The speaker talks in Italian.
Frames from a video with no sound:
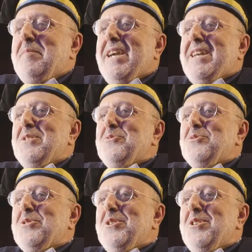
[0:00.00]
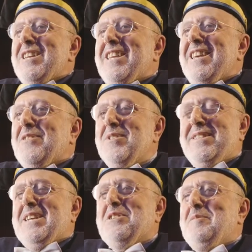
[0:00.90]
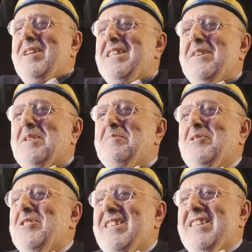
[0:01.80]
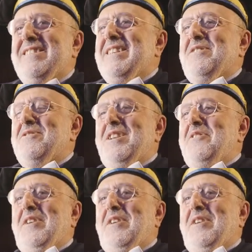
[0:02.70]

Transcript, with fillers: mai creduto che questi argomenti avrebbero interessato delle